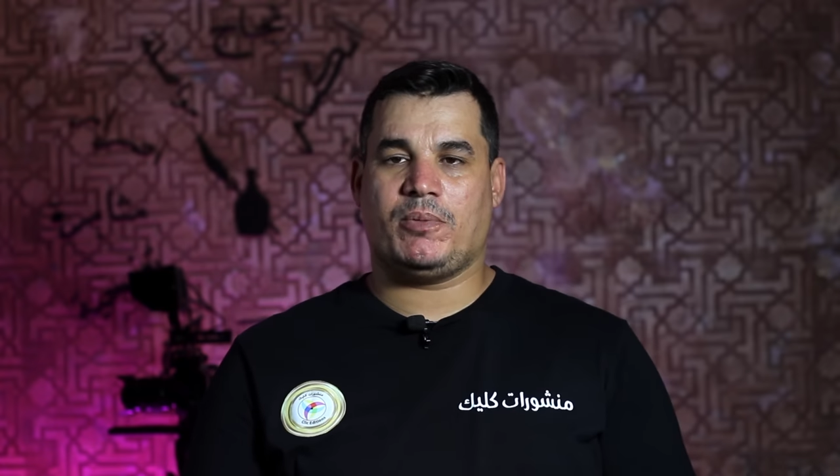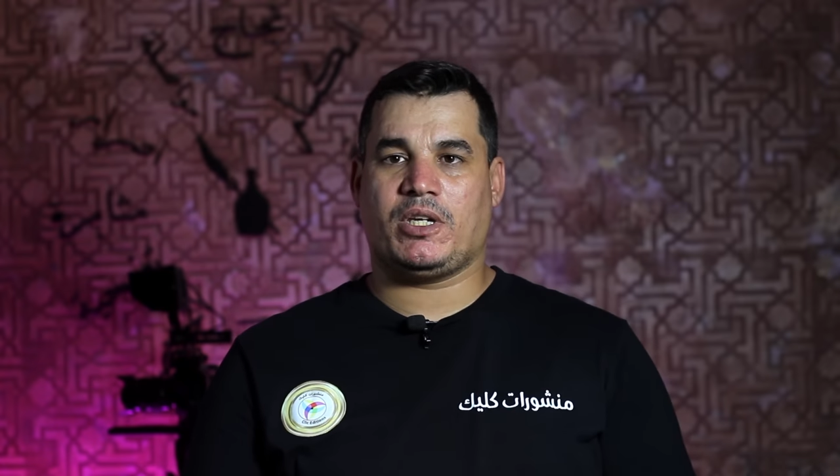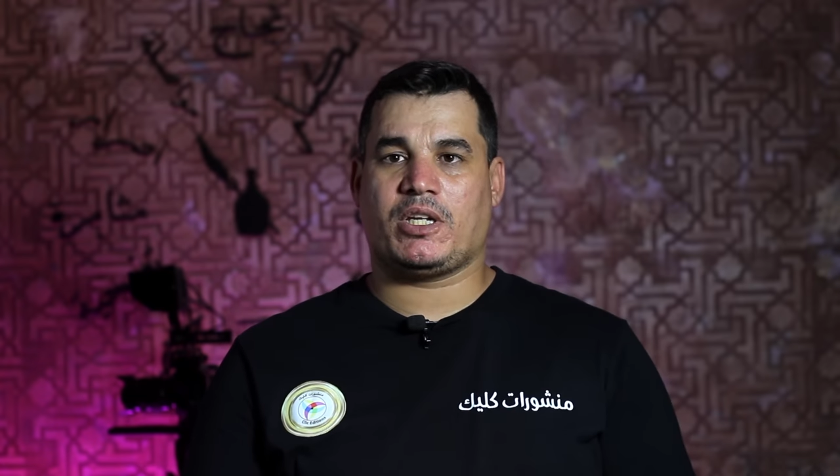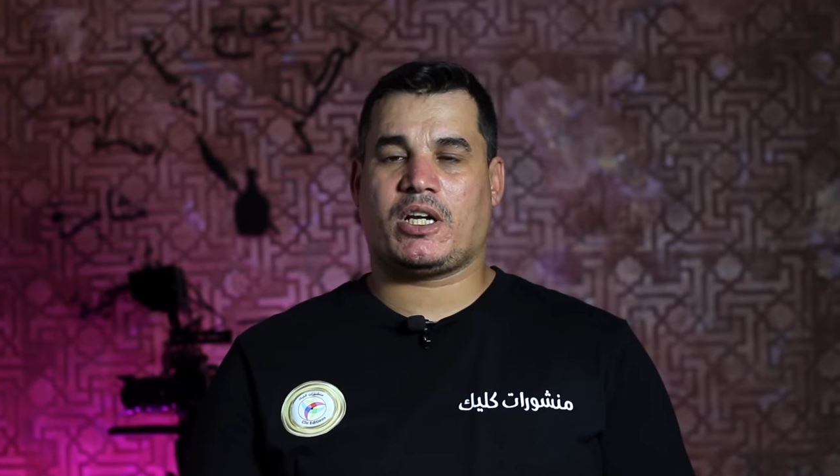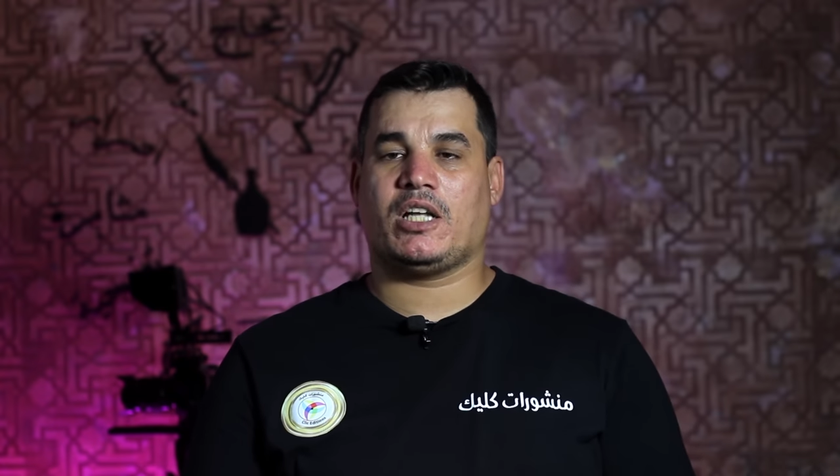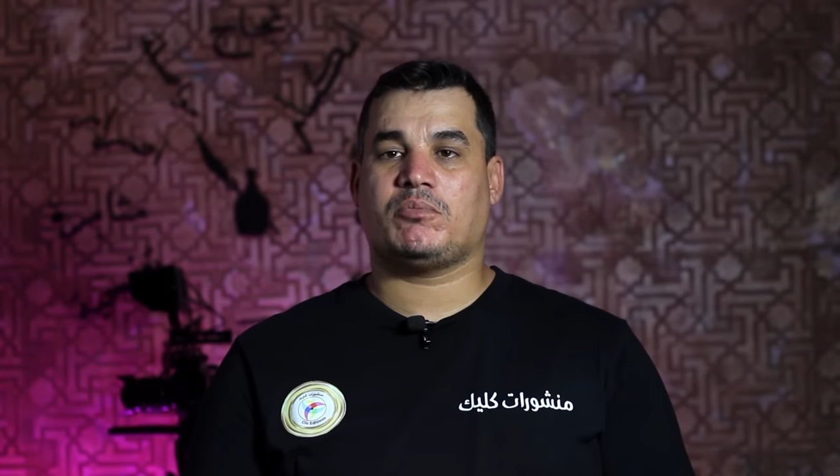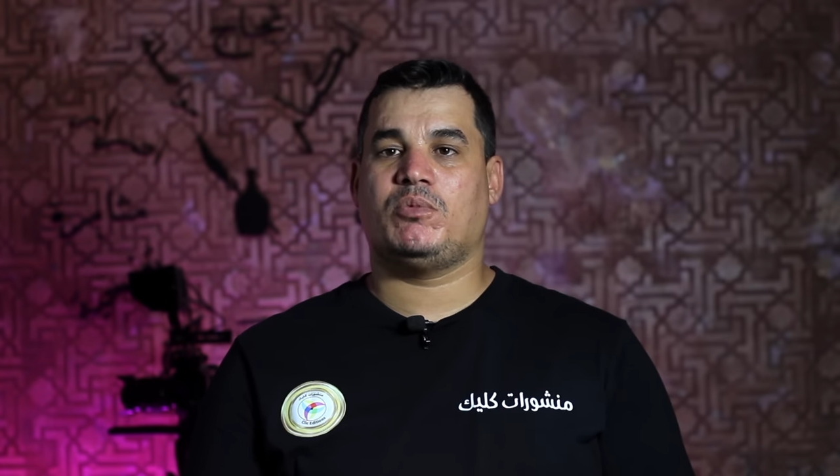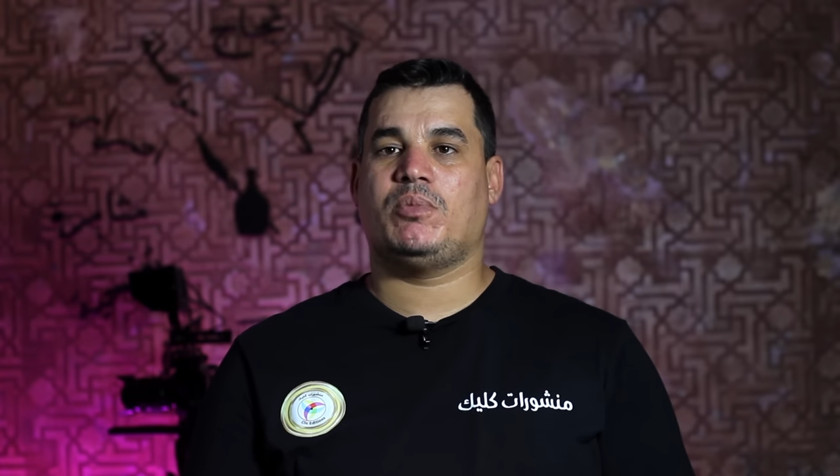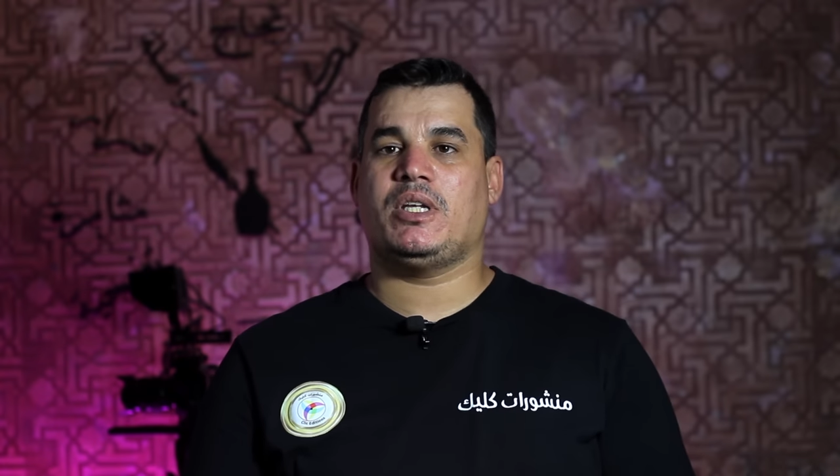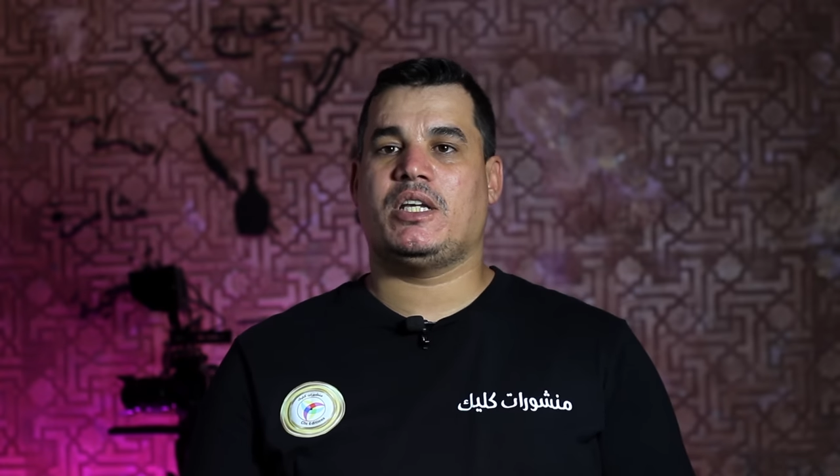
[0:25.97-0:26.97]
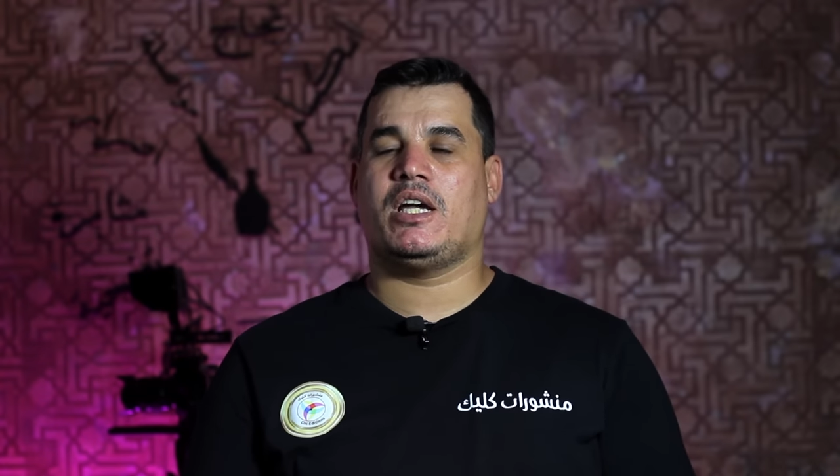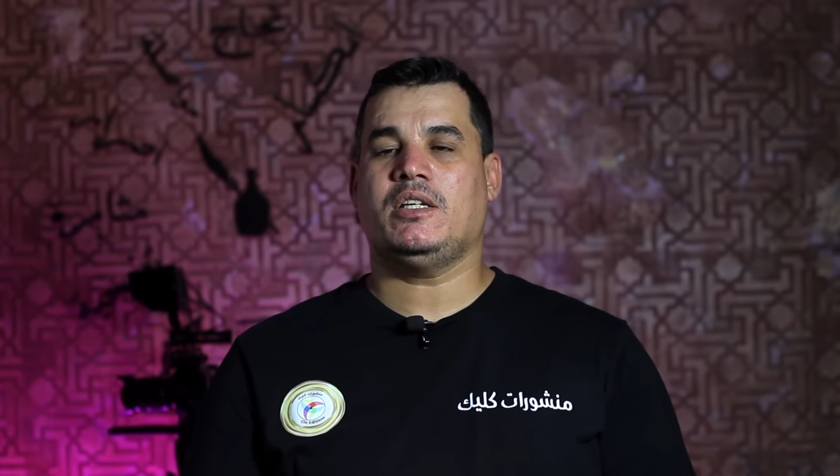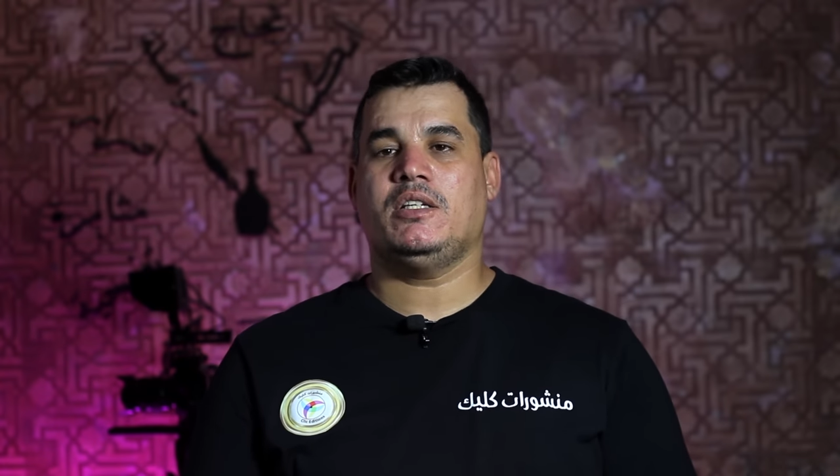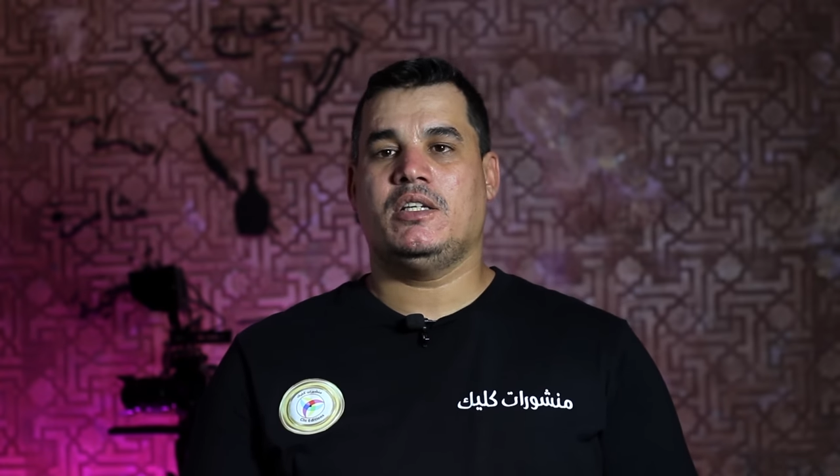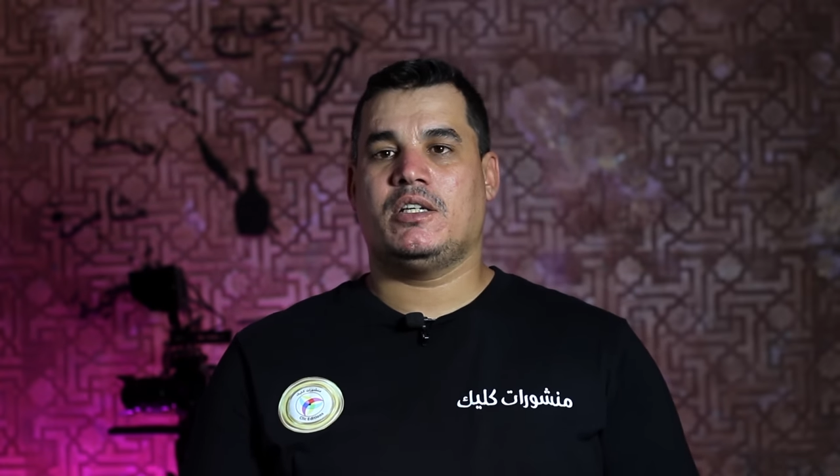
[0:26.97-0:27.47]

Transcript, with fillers: من النقاط من بينها